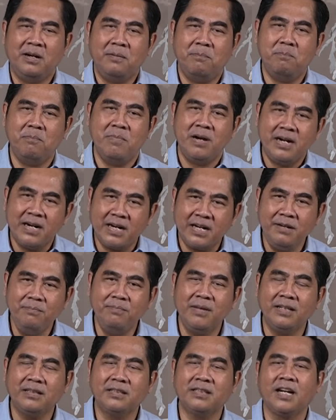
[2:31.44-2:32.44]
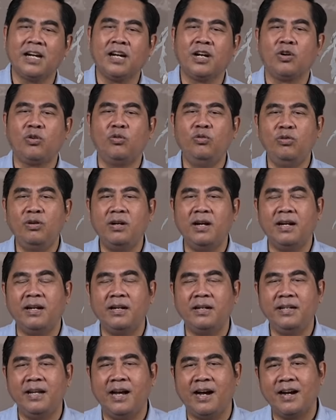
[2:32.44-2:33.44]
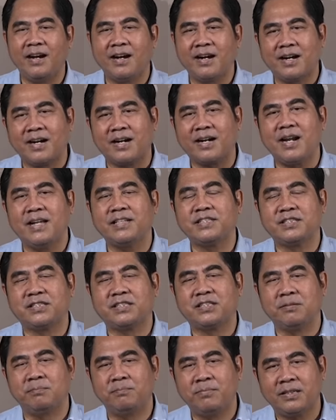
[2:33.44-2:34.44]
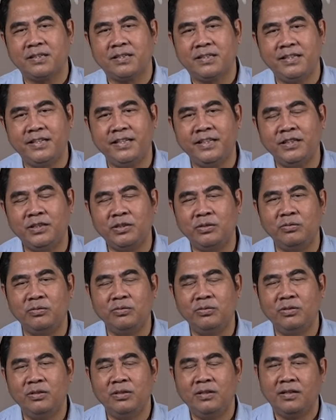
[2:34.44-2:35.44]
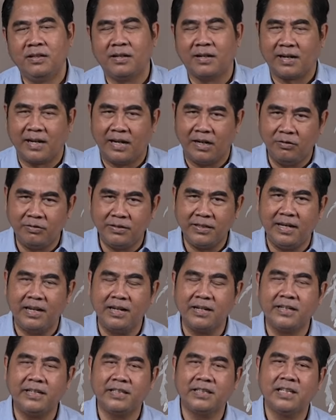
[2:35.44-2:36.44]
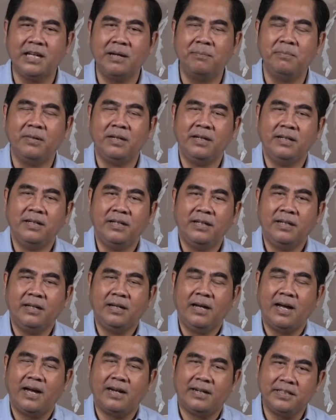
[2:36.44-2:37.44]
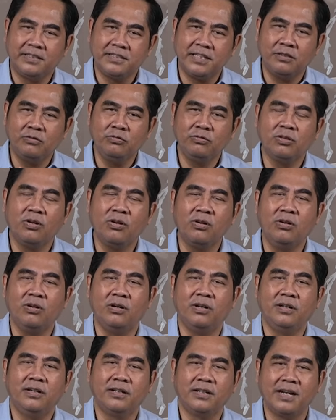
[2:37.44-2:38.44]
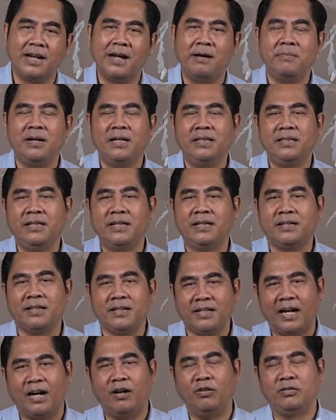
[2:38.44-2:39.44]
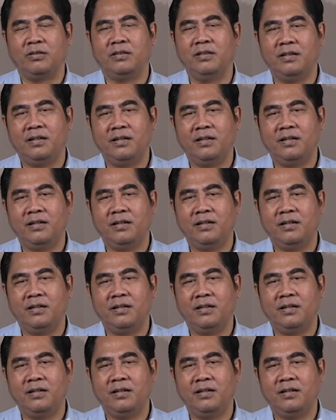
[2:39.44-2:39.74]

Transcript: menerima teguran yang keras seperti itu, kalau di Alkitab ada satu tokoh namanya Daud.